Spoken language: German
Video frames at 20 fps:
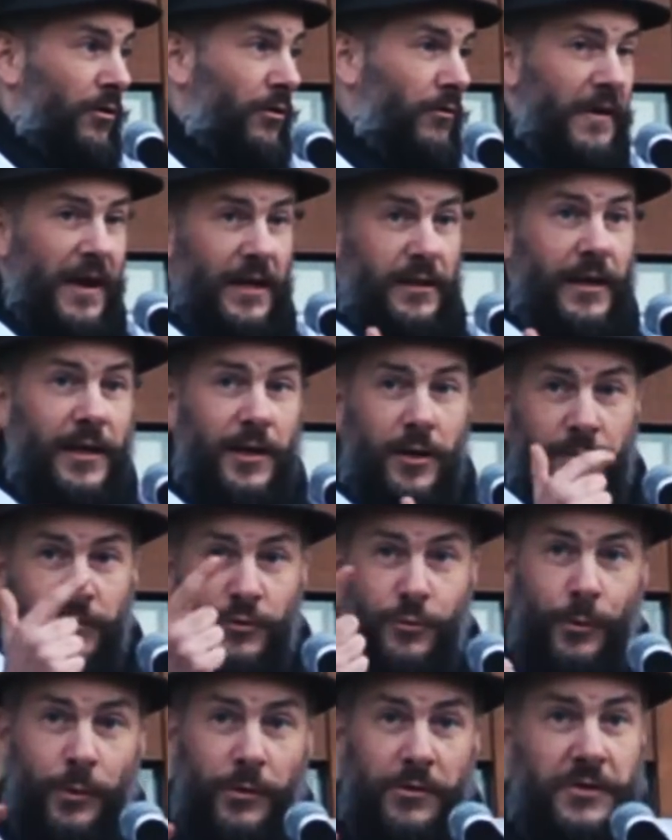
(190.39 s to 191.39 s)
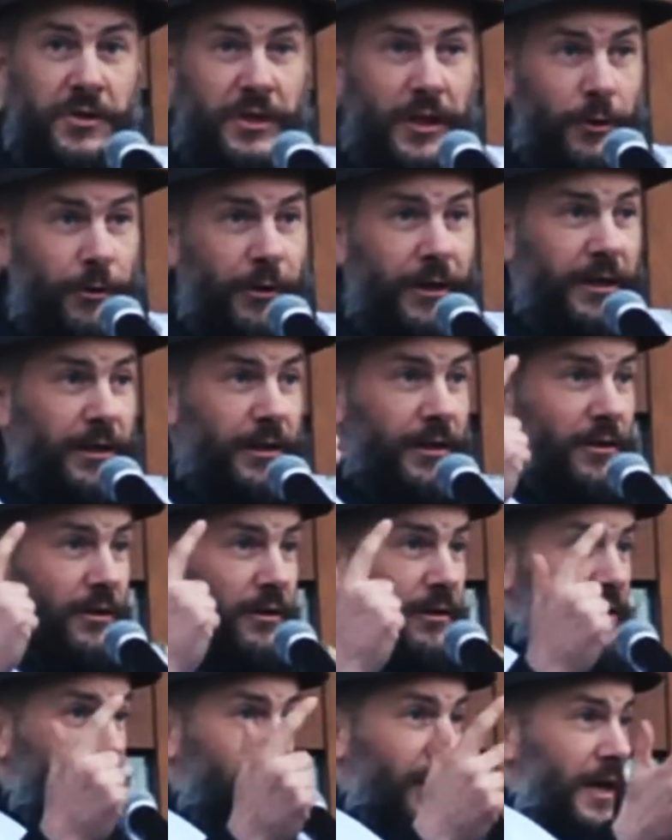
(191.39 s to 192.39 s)
Querdenker,
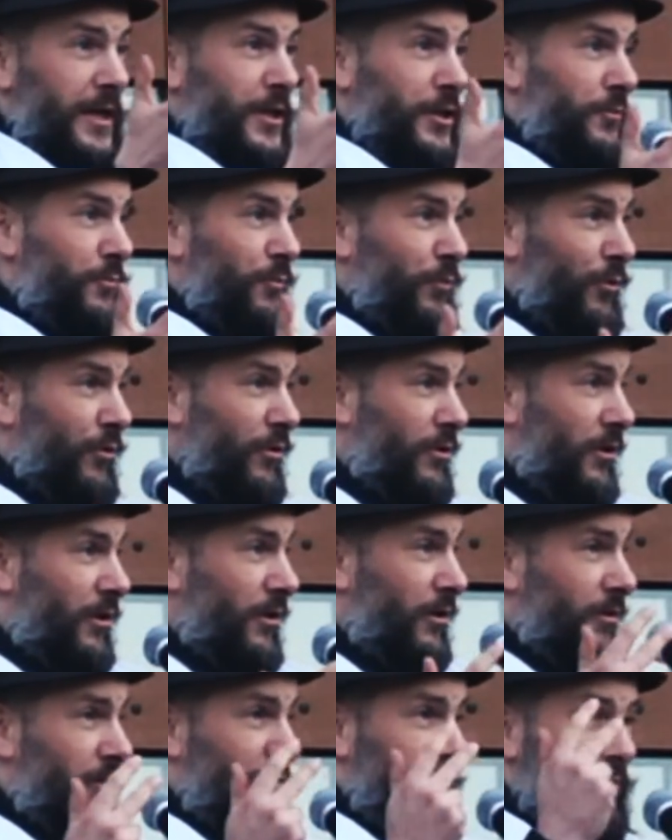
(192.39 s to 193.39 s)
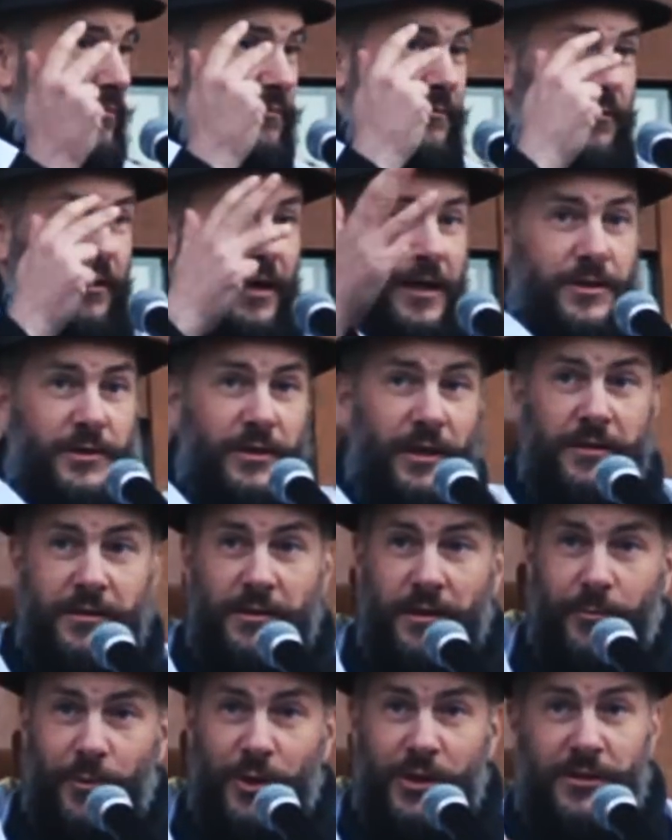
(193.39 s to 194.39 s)
Verschwörungstheoretiker, Reichsbürger, äh,
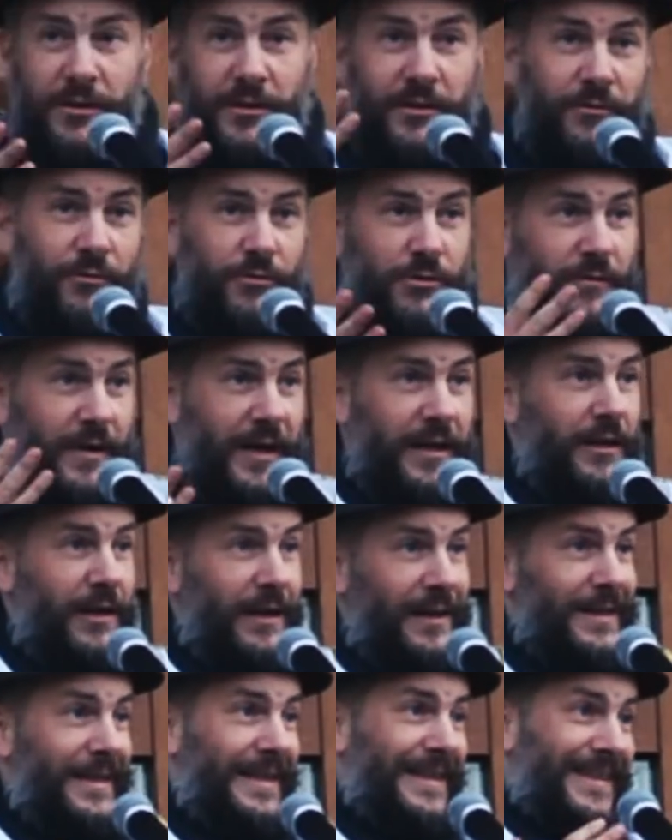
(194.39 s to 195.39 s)
Rechtsextremisten und so weiter.